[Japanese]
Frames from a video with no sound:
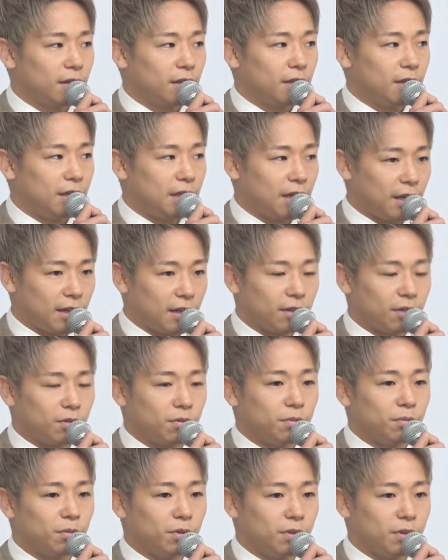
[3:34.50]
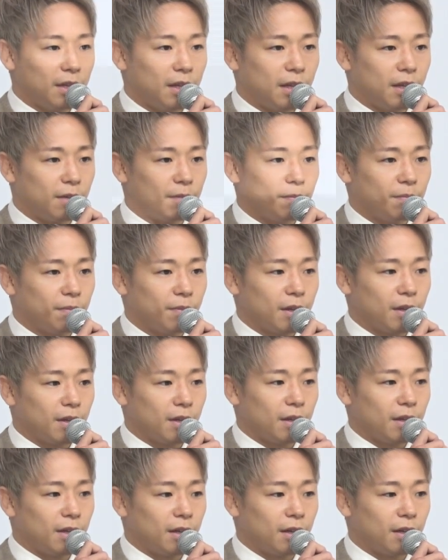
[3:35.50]
いたいなと思うんで、
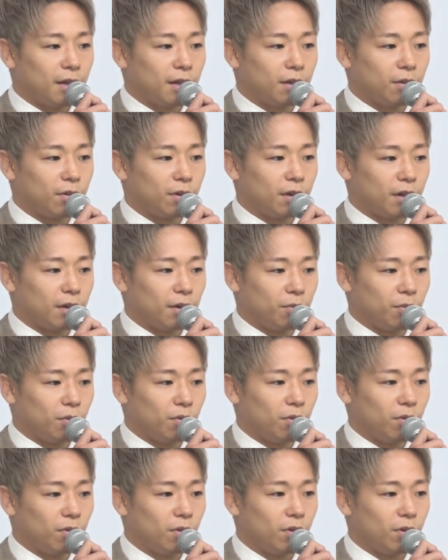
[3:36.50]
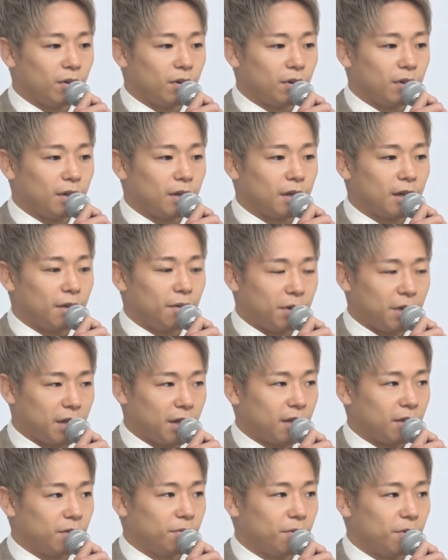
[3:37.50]
えー、これからも頑張り
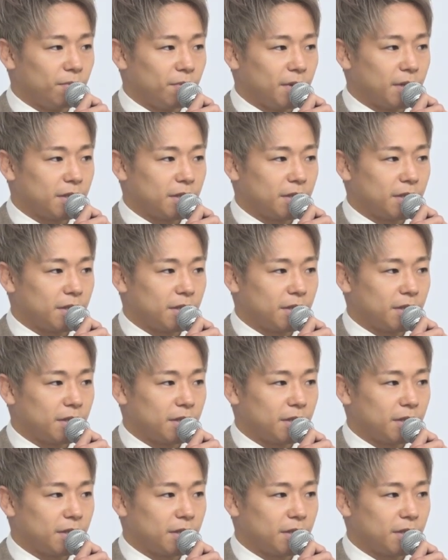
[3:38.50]
たいと思いま